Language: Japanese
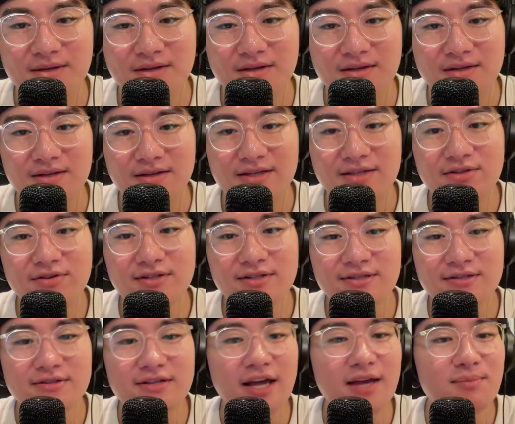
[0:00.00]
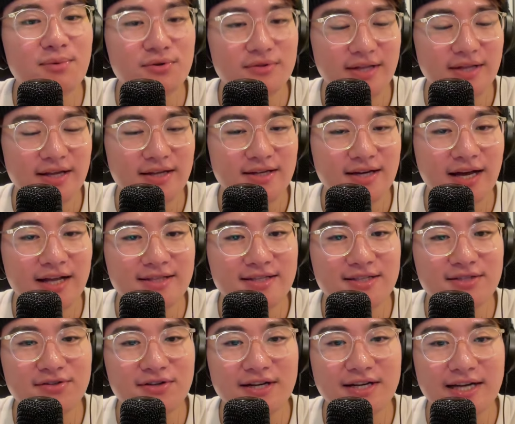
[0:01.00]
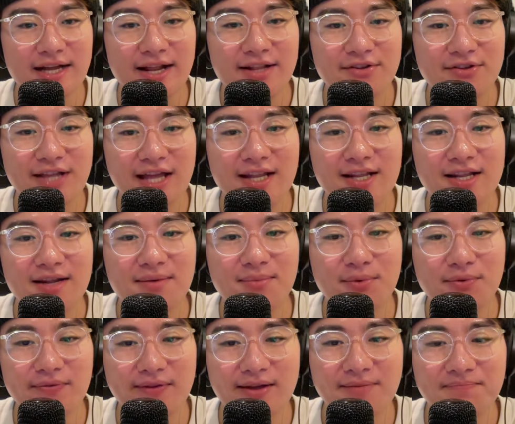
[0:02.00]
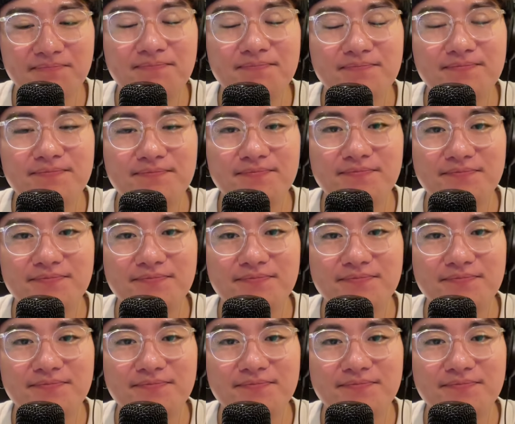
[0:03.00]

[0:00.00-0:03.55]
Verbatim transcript: 一人少ないもんね。8とからの7だもんね。うんうんうん。